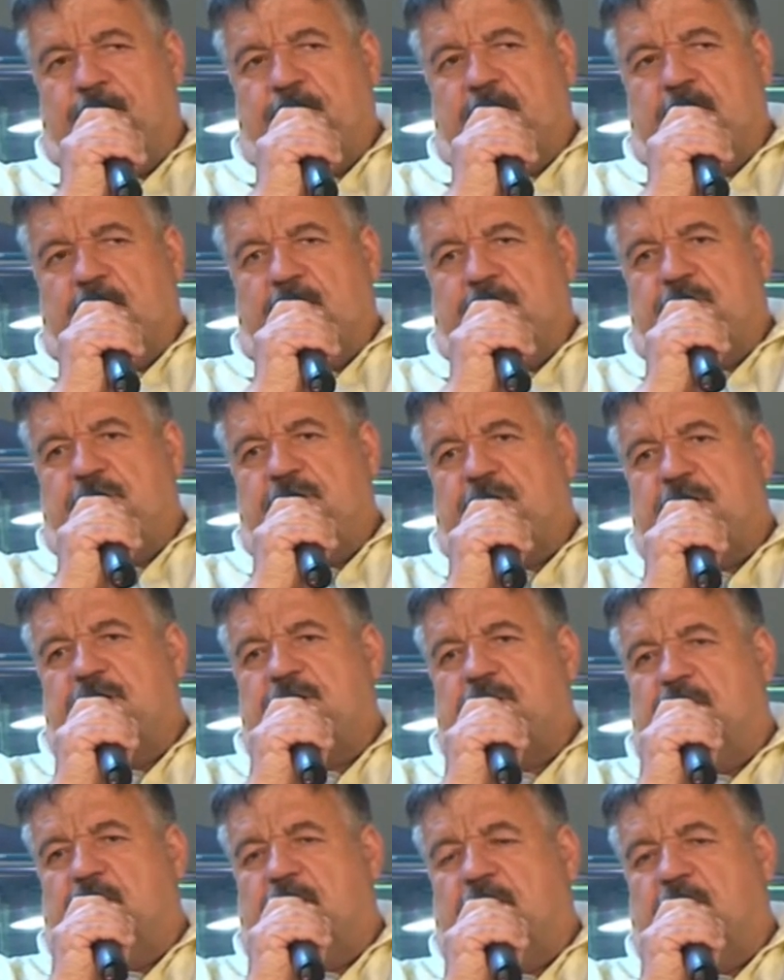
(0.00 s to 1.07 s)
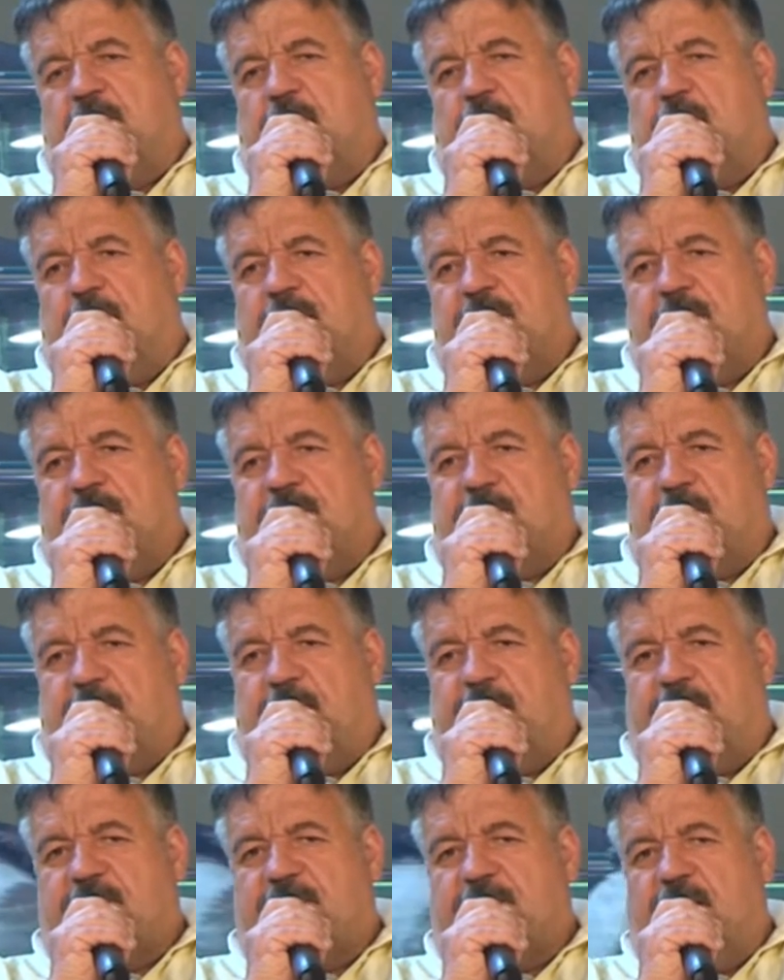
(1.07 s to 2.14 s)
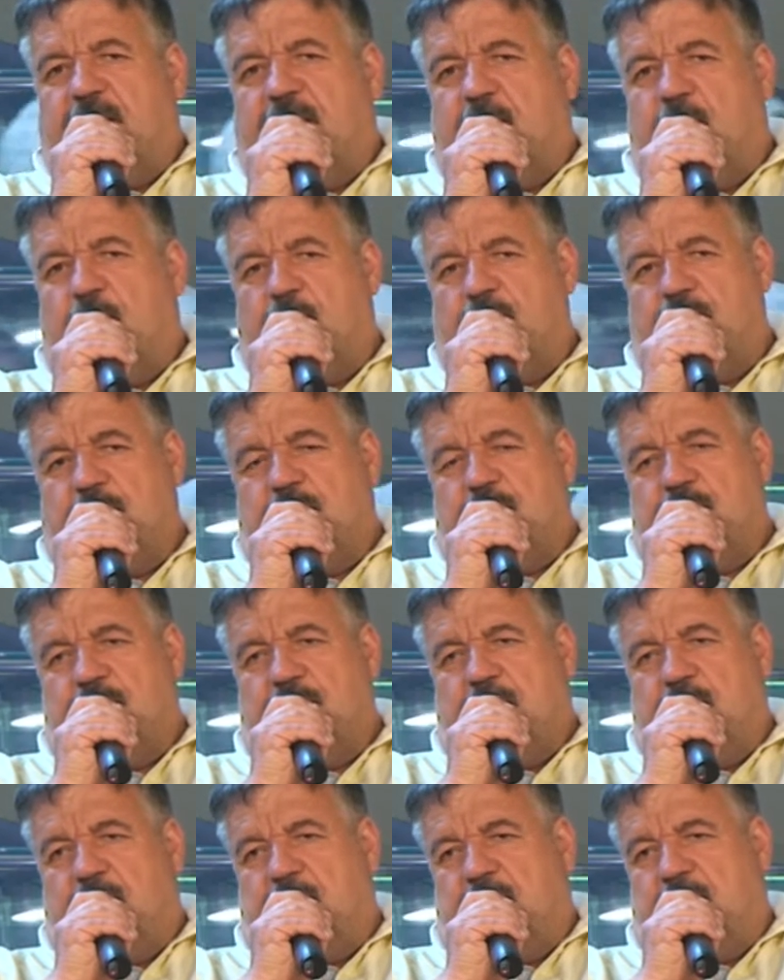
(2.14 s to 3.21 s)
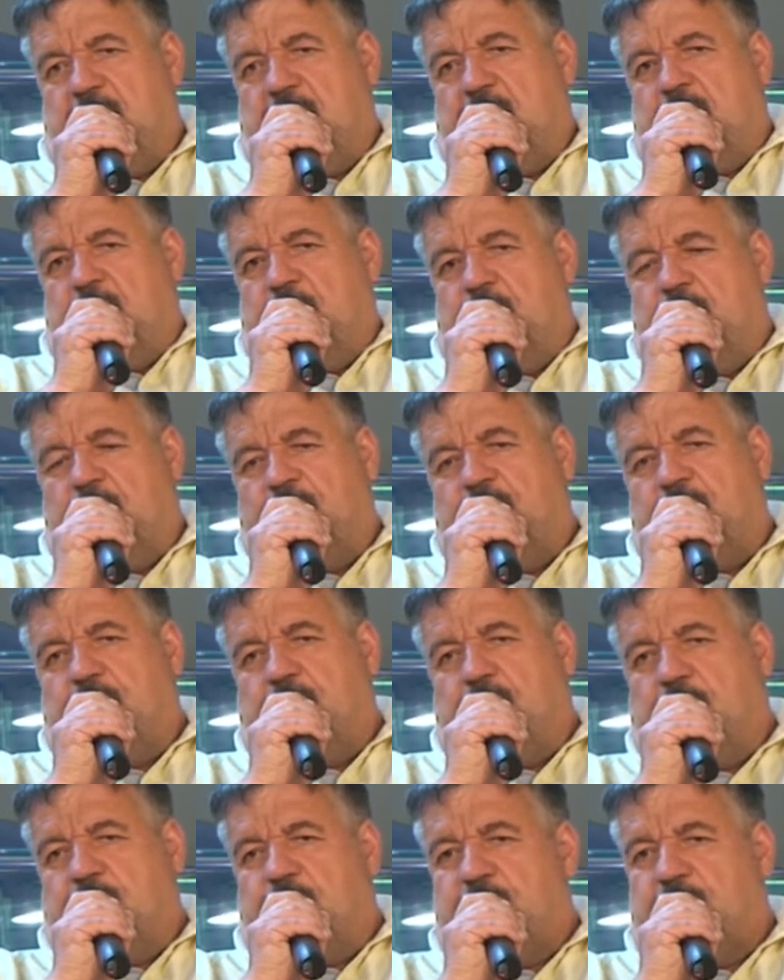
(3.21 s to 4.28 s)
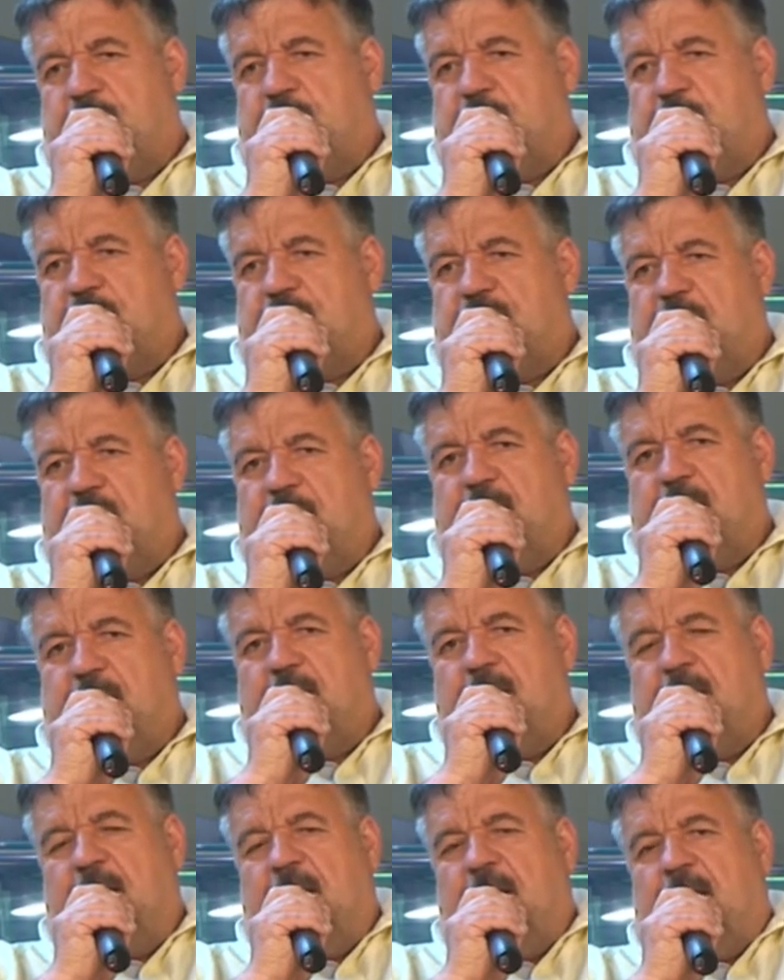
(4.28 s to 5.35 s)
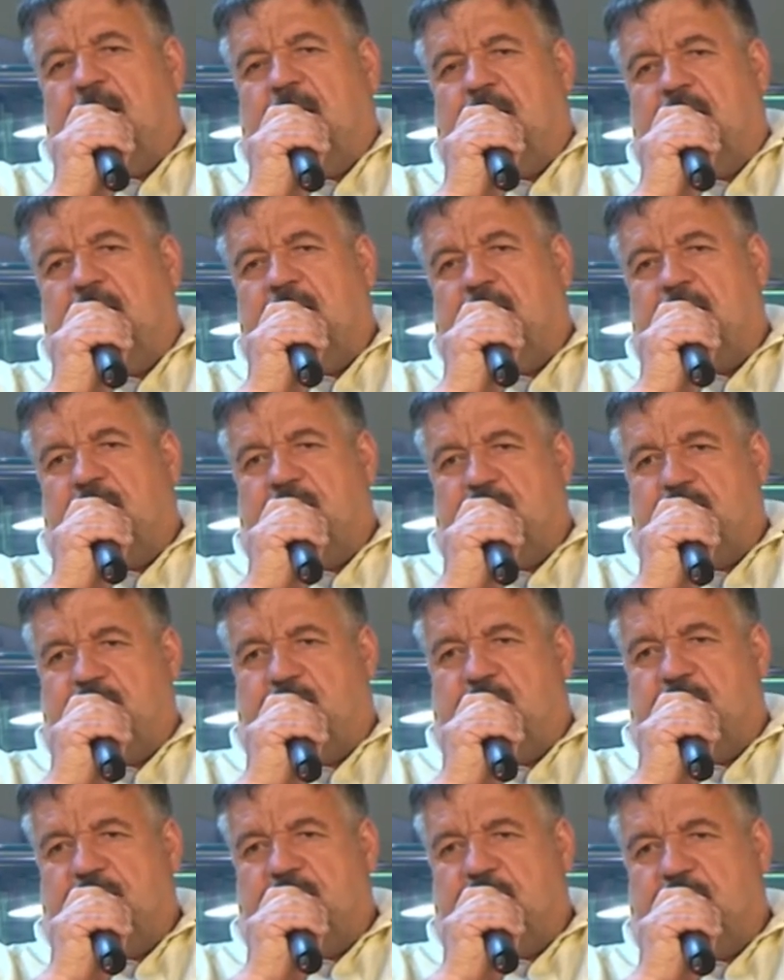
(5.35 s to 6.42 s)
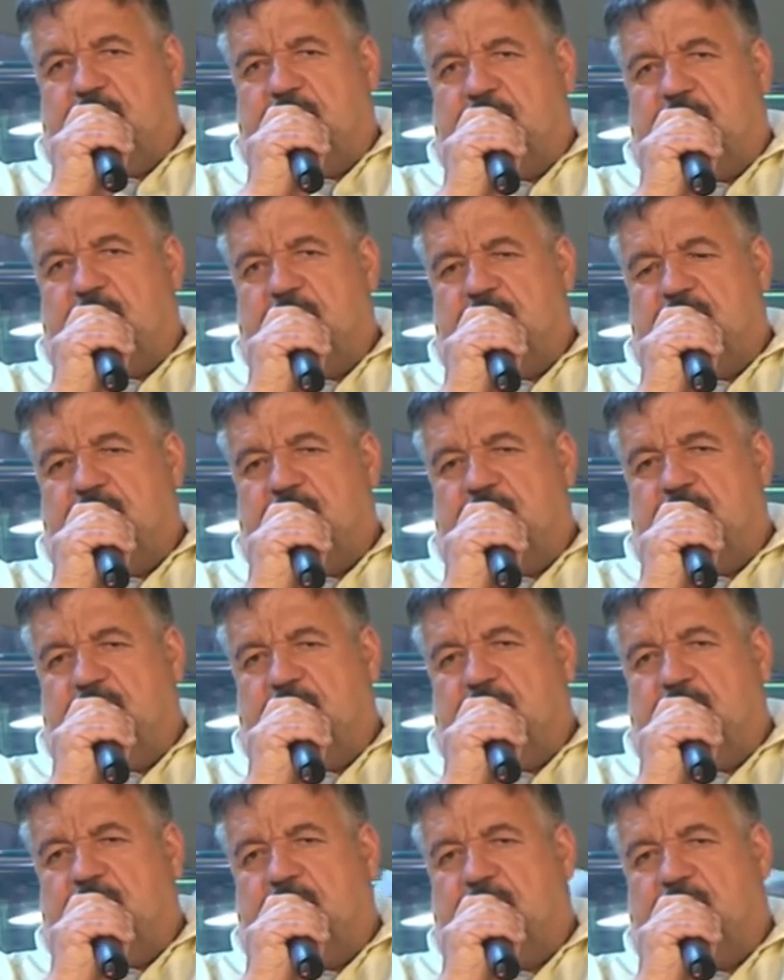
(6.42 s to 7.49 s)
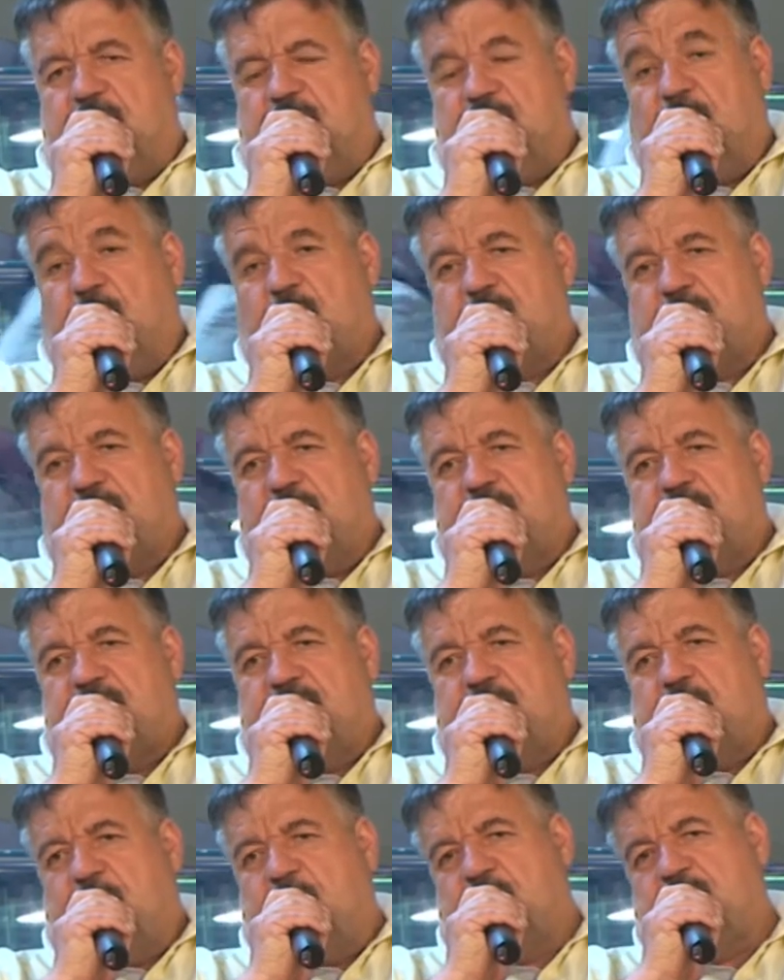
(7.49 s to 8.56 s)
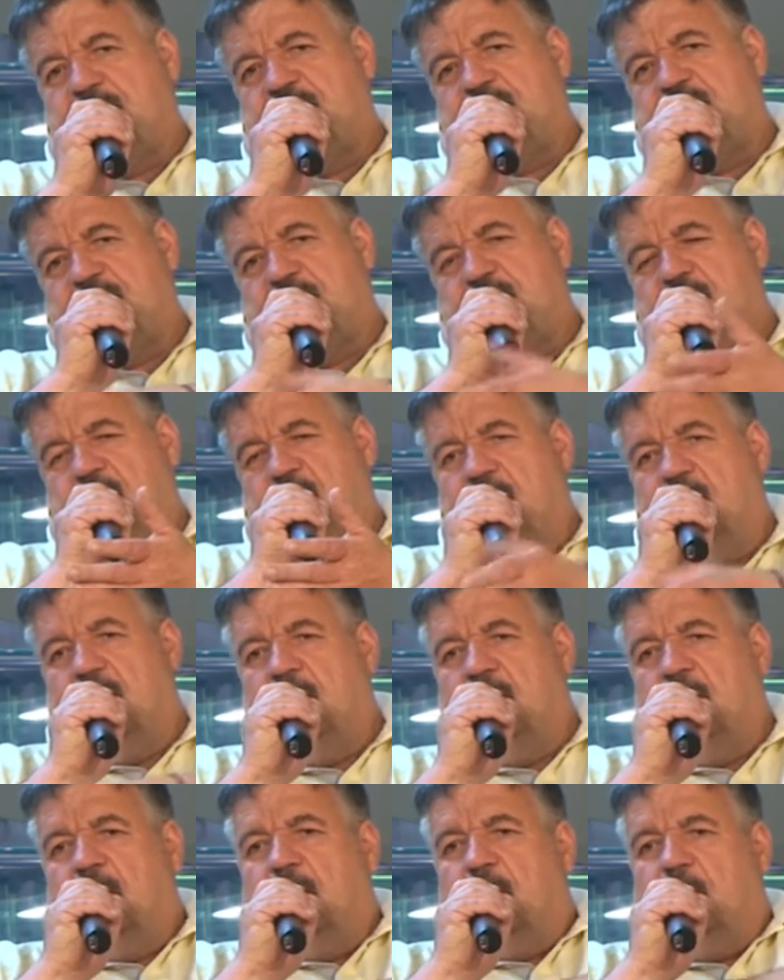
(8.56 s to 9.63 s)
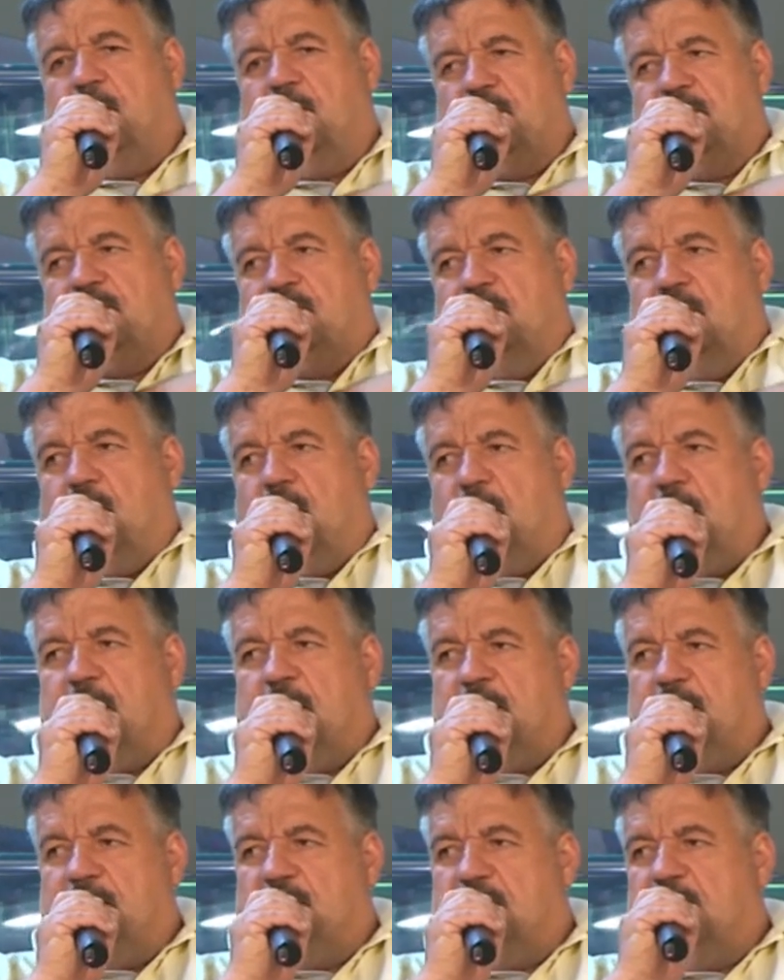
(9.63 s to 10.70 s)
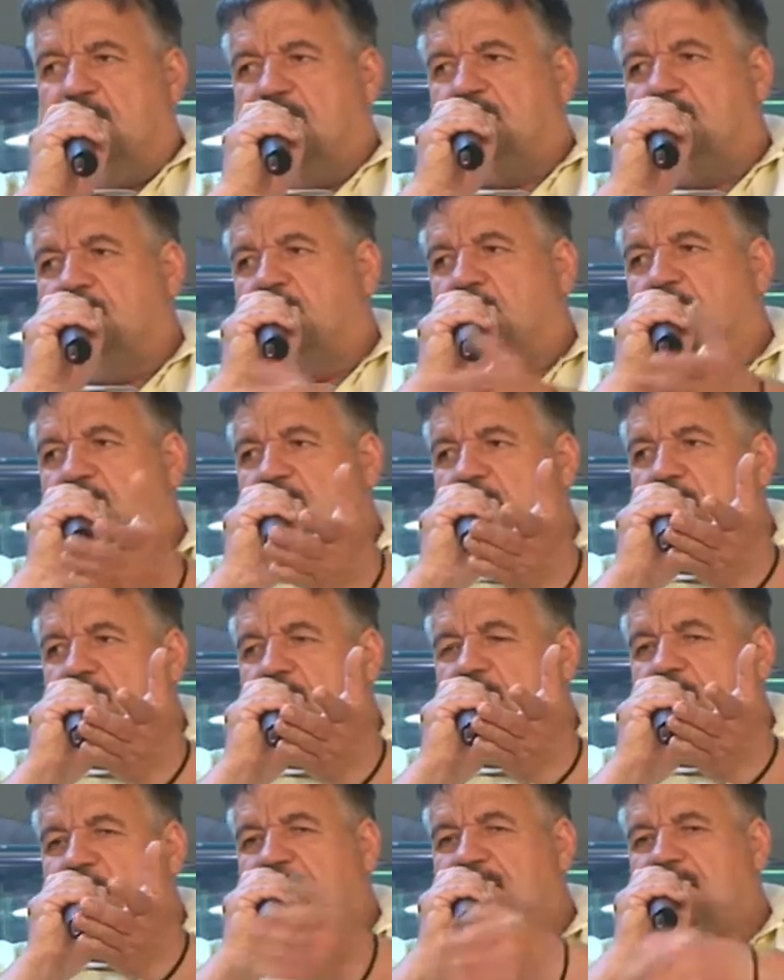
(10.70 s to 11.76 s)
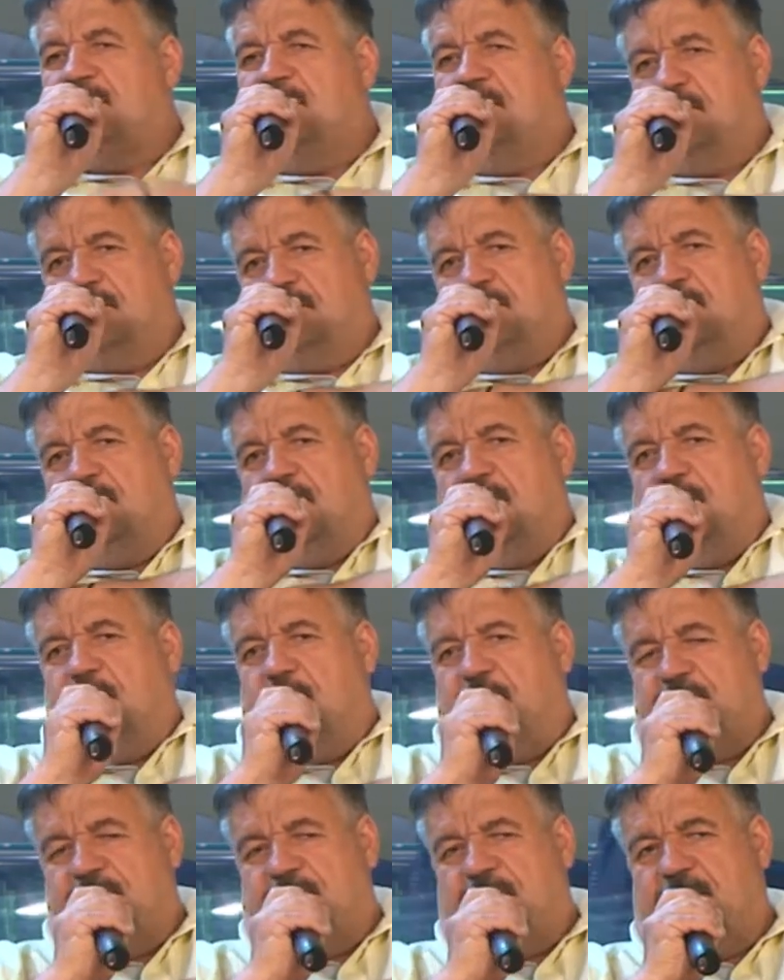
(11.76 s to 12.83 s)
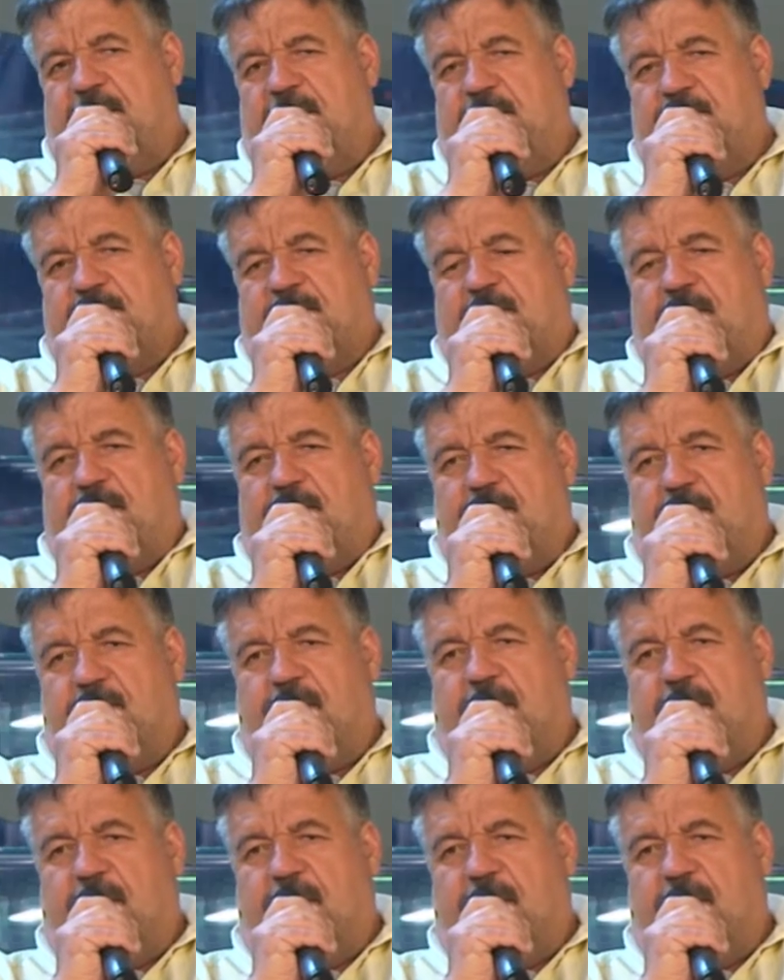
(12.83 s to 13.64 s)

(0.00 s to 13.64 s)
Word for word: dzisiaj się dokładnie sprawdza. Młodzi ludzie piąty rok piszą do siebie, a jak kiedyś będzie jakiś, e, jakieś małżeństwo, a może dziecko polsko-ukraińskie czy polsko-niemieckie, no to będzie najlepsza nagroda